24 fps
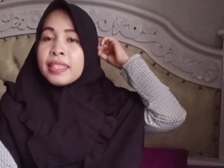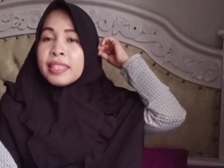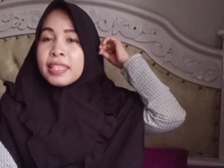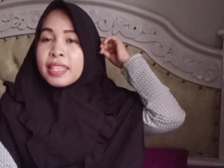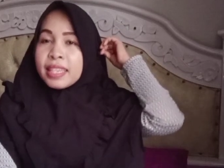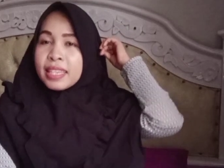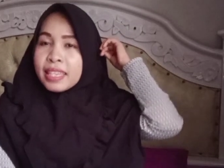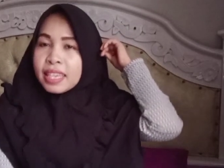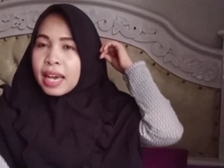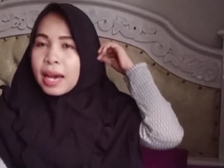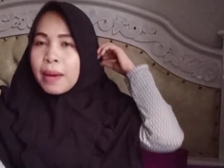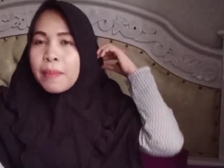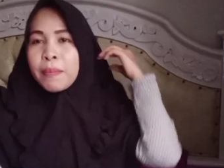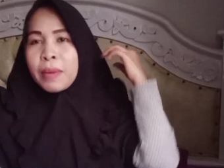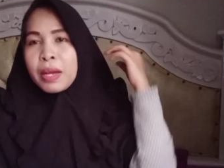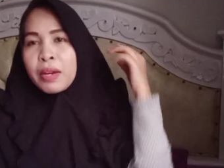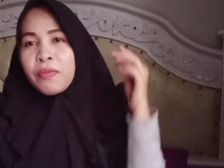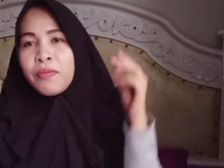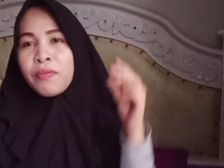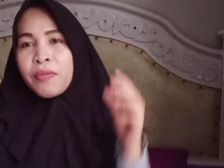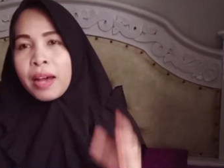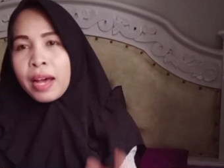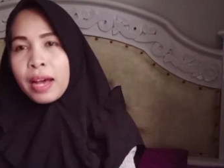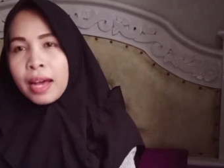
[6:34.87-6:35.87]
tiga
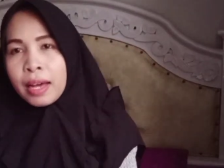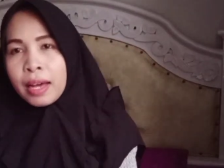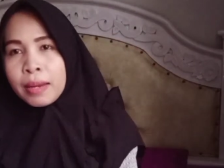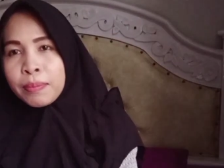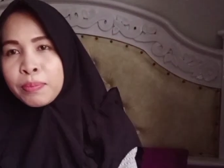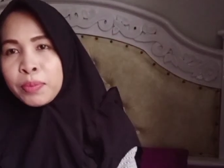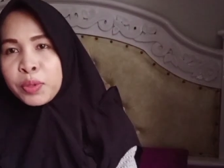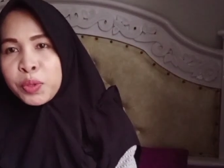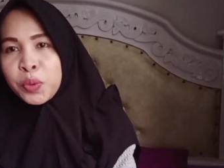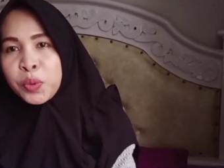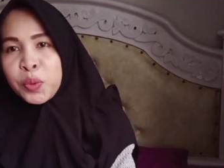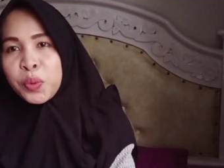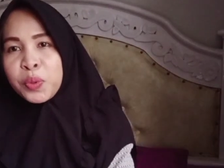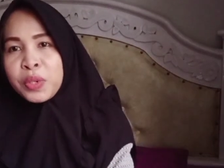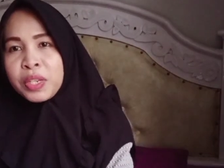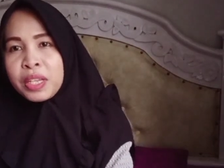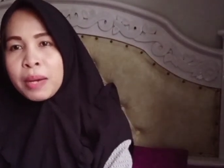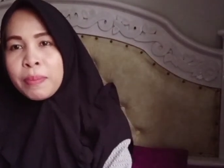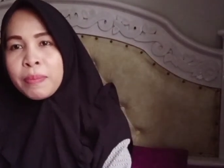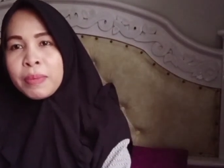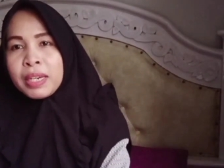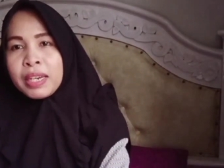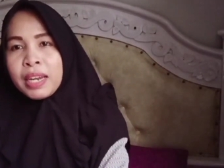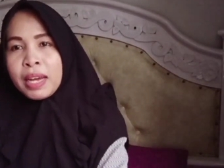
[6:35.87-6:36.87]
manfaat menyuruh
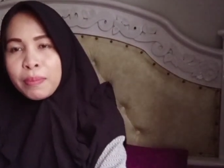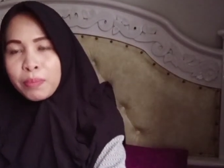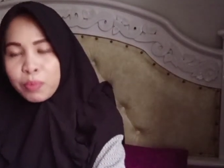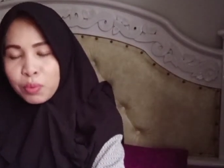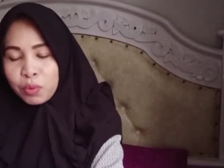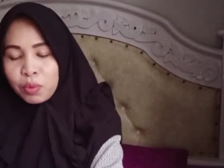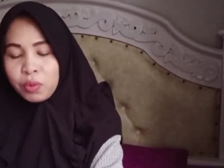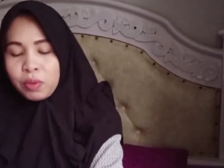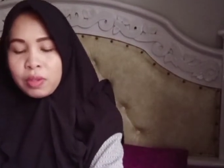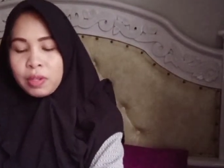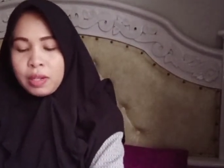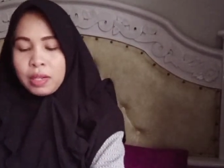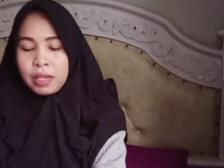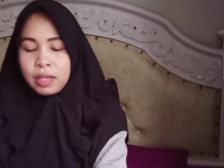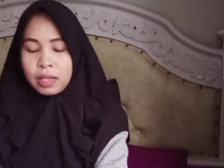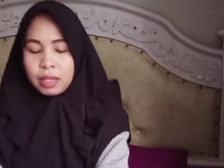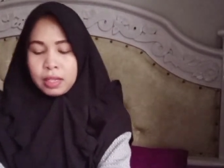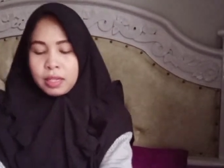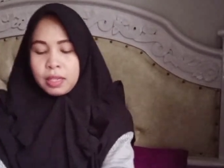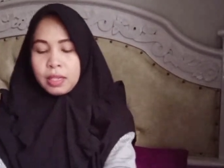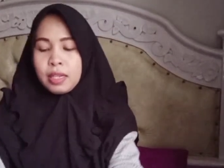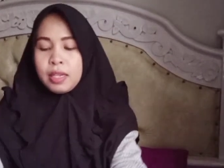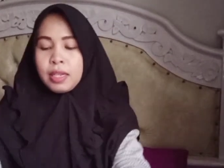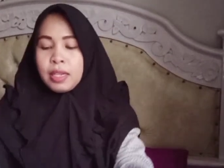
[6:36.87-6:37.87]
dia menabung nah,
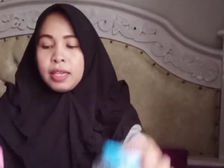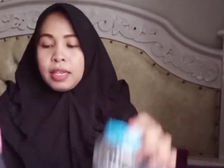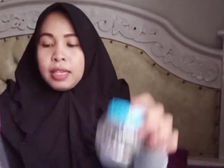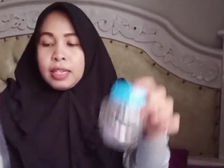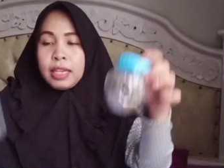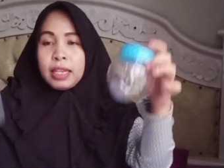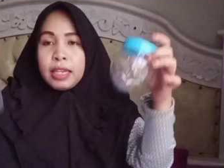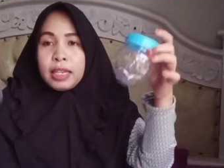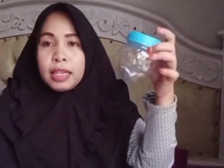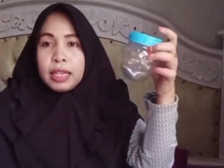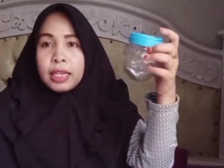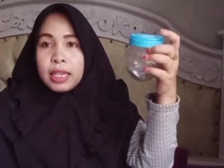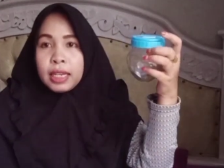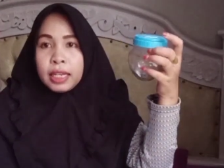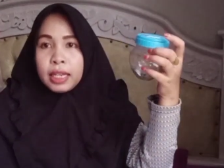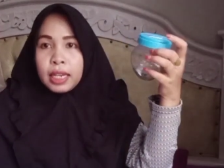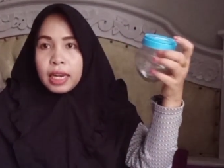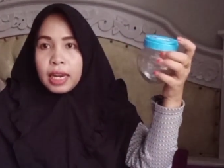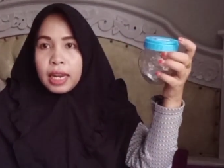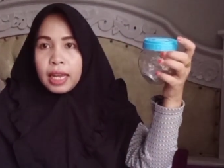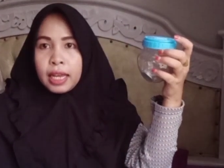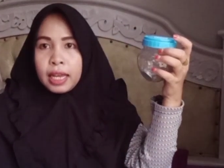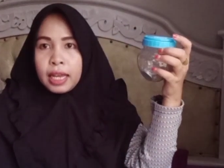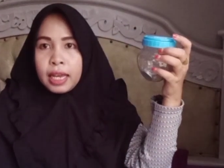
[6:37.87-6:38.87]
jadi
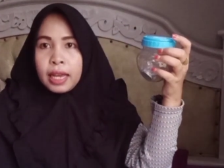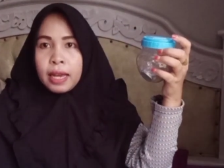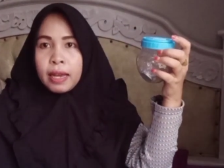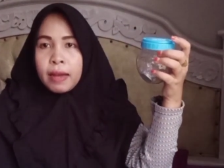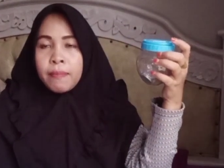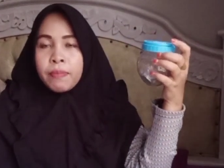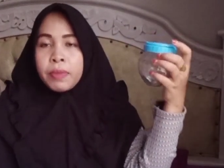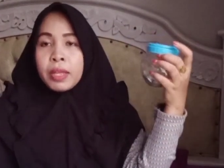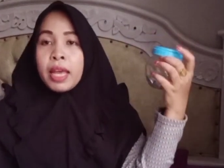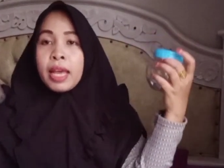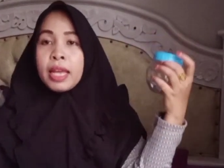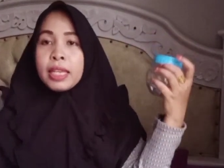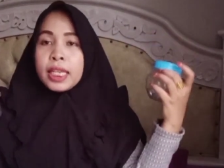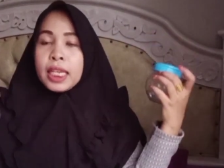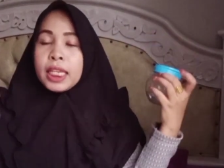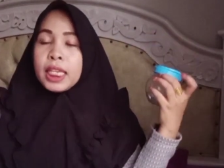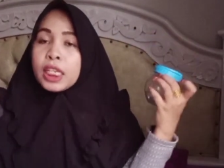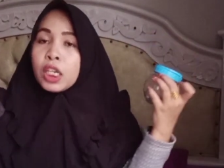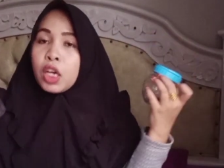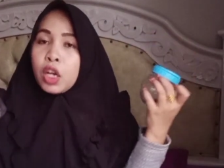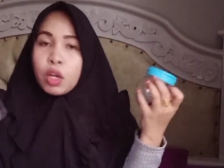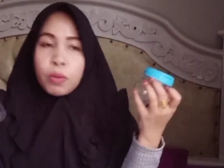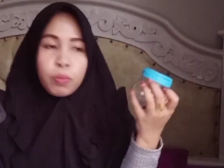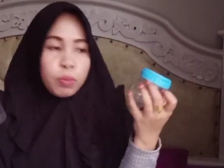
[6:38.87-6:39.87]
inilah ya
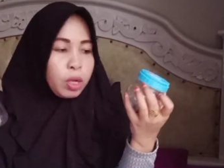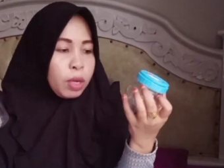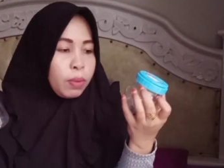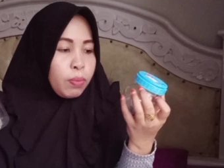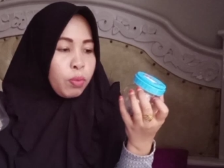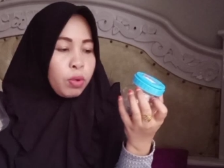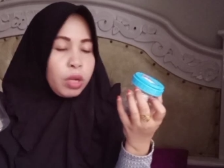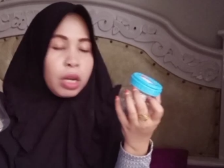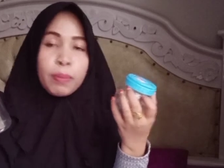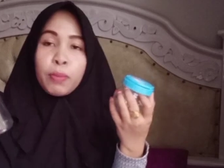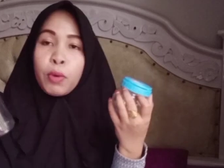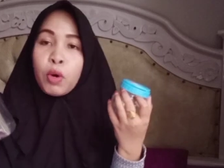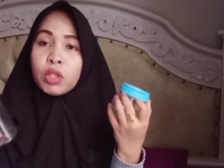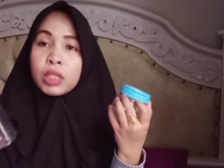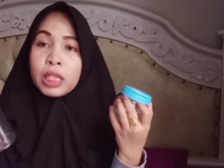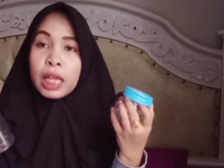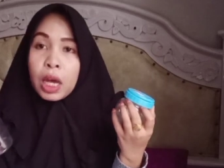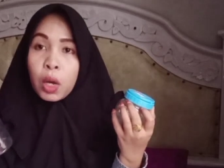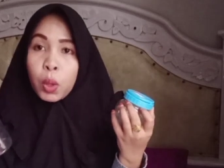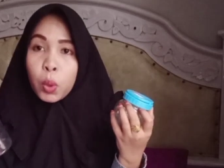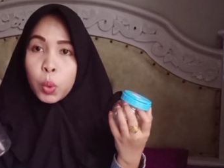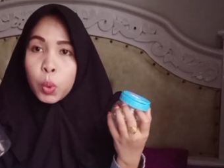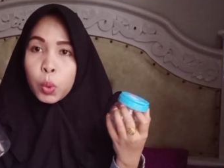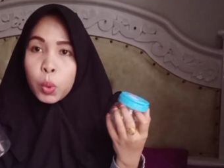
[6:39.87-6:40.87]
jadi kalau bunda-bunda mau
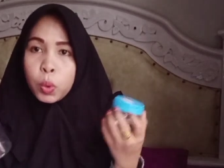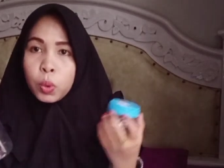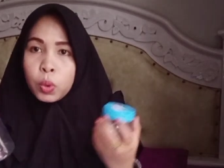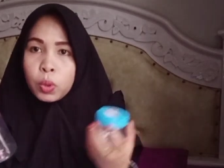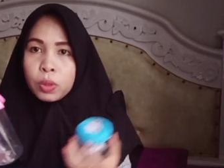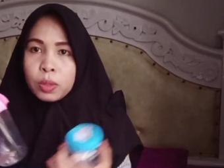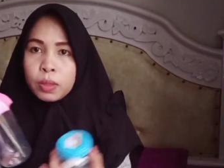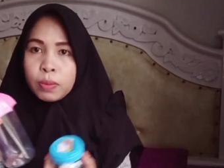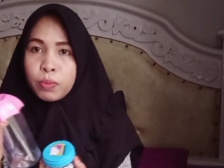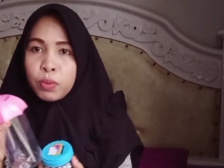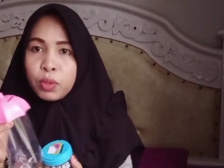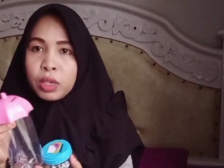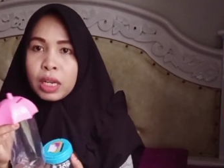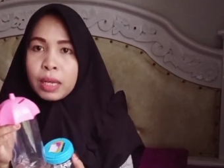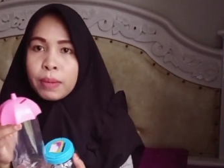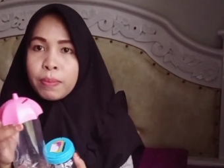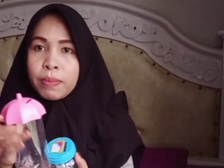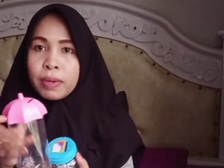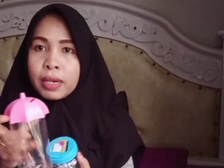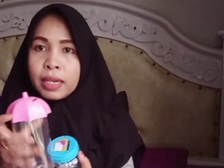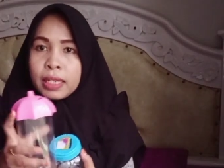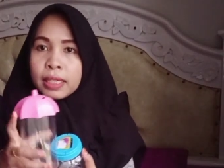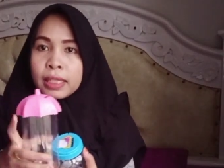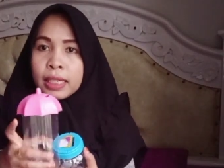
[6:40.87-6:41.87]
tahu eh, bunda
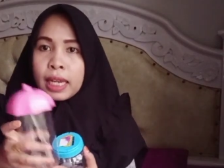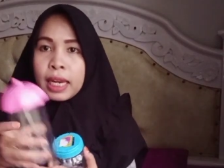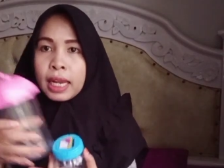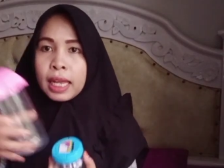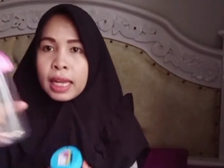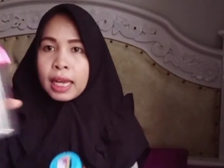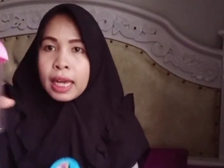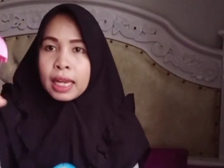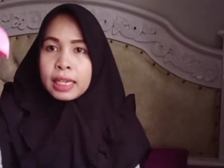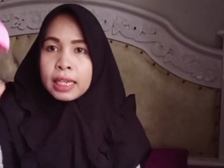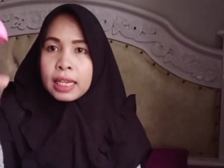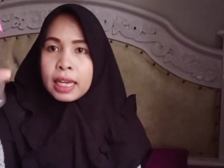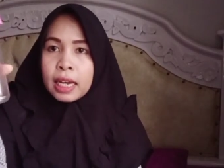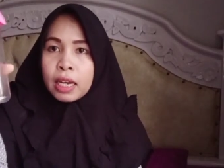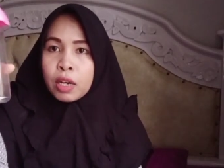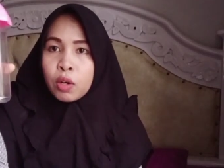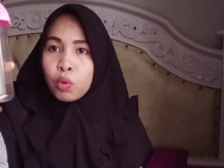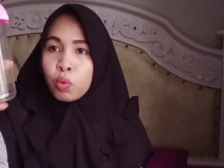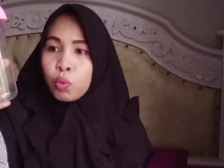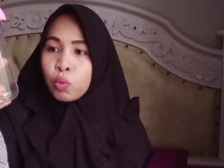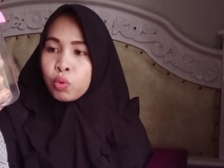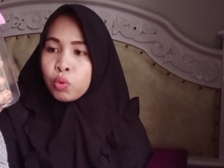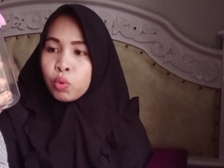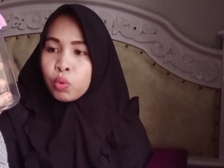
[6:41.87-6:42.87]
beli celengan yang
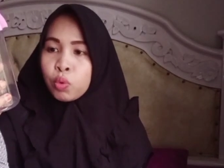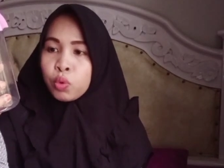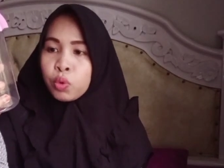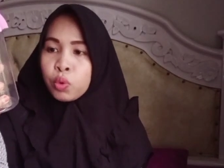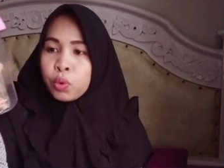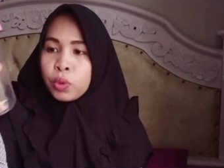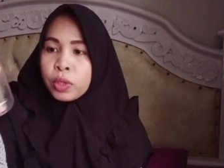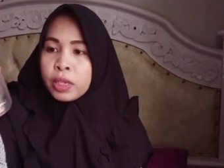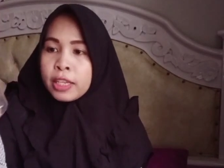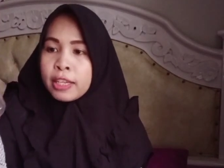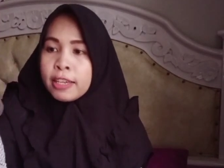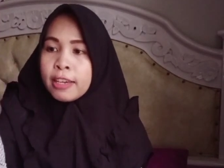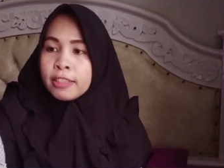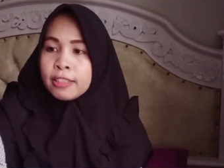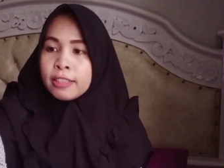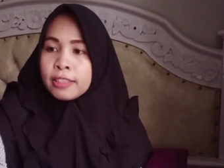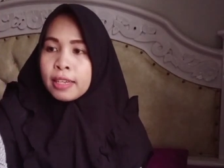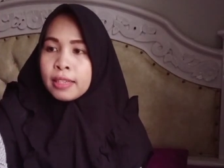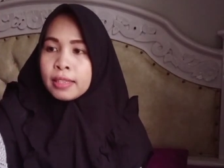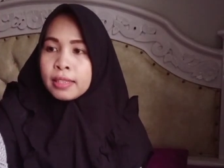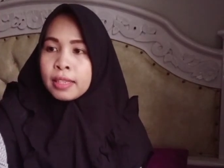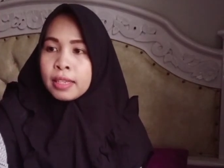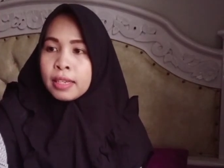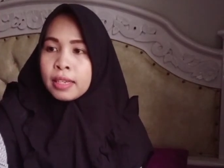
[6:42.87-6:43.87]
unyu-unyu ini yang
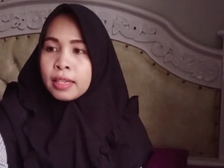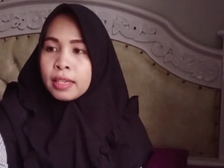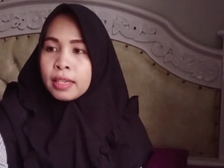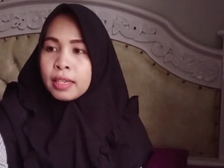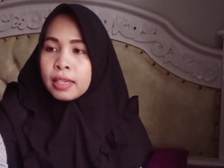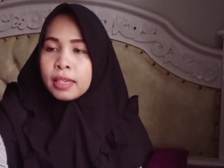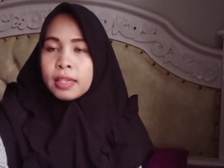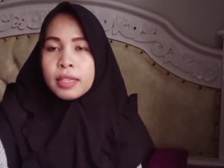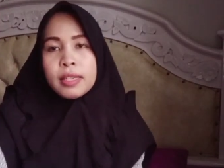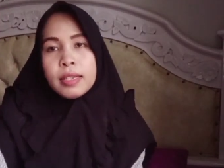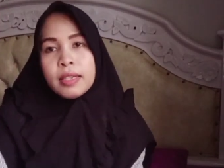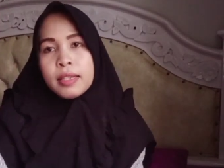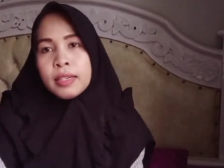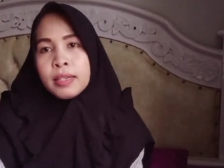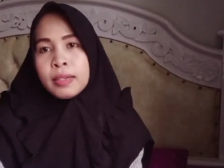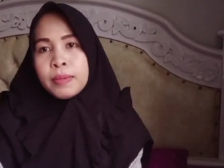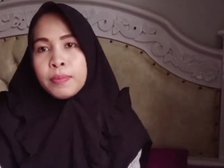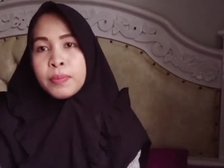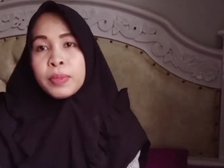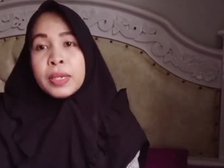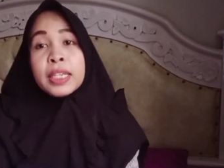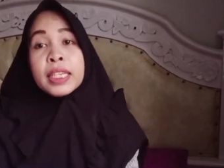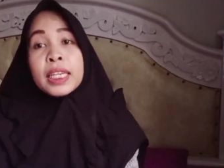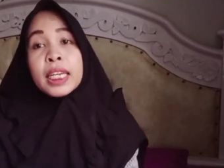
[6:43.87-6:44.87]
cantik ini eh,
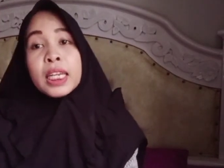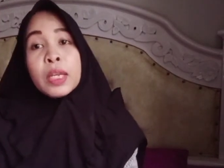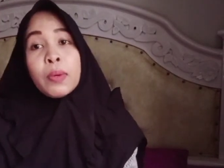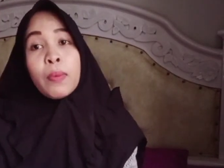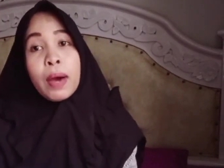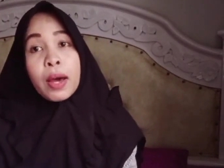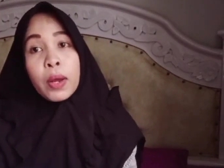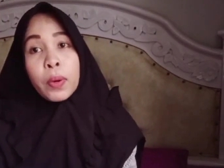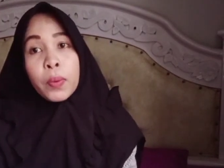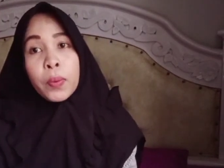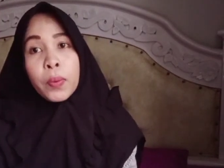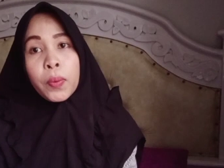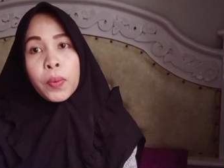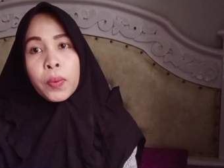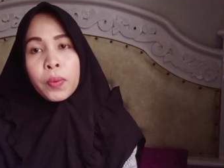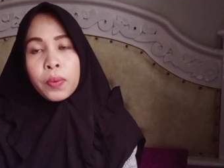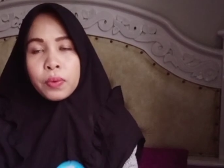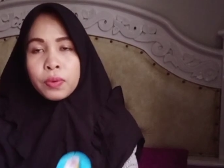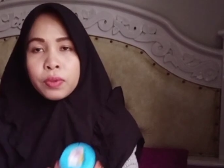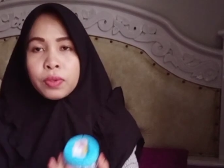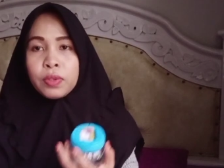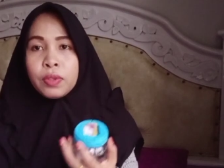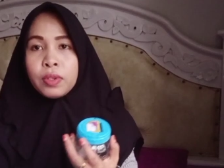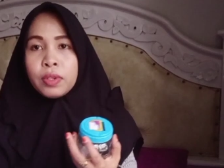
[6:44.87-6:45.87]
belinya di
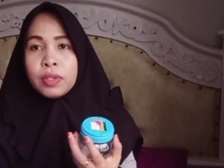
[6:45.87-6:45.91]
warung